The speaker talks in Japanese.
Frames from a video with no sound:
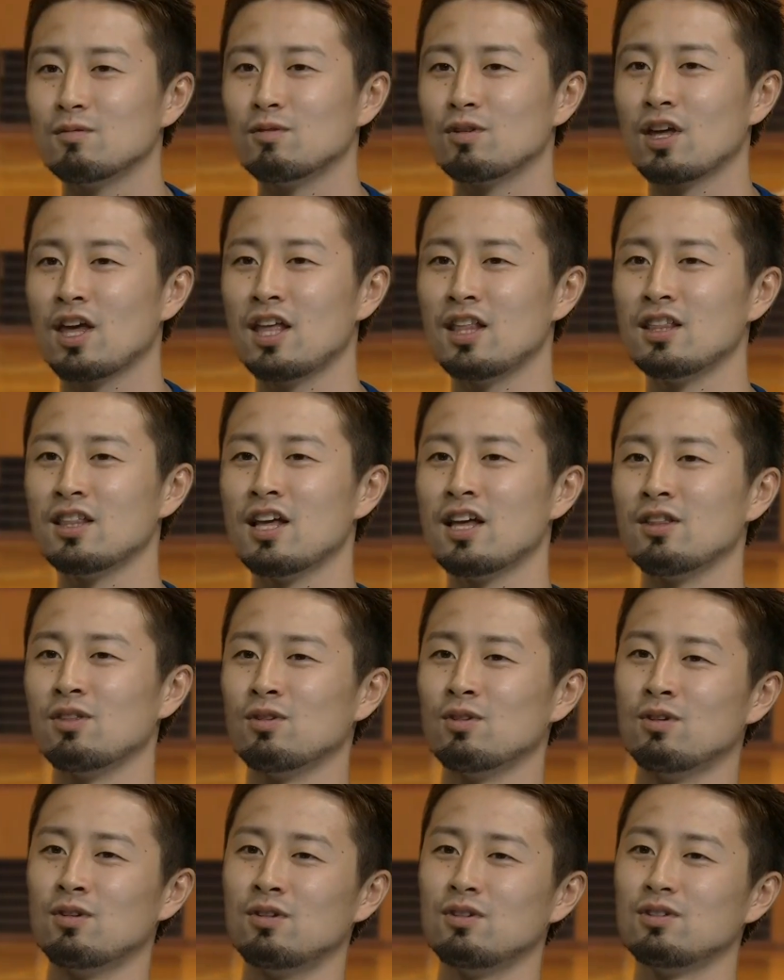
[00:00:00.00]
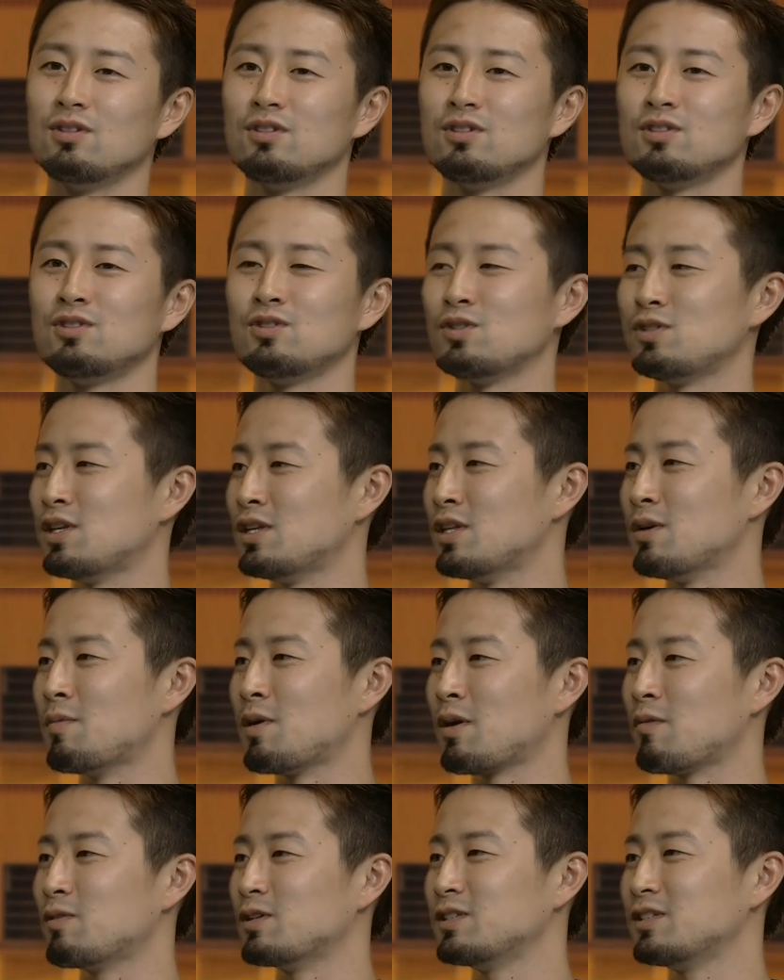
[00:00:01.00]
県南の初戦で負
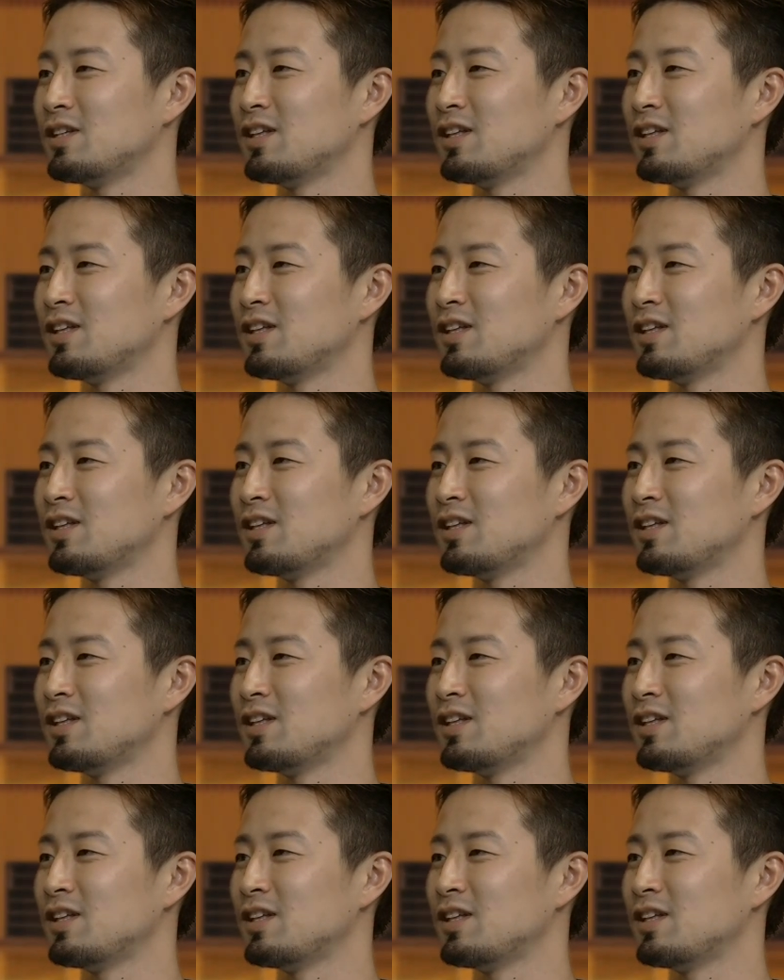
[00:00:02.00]
けまし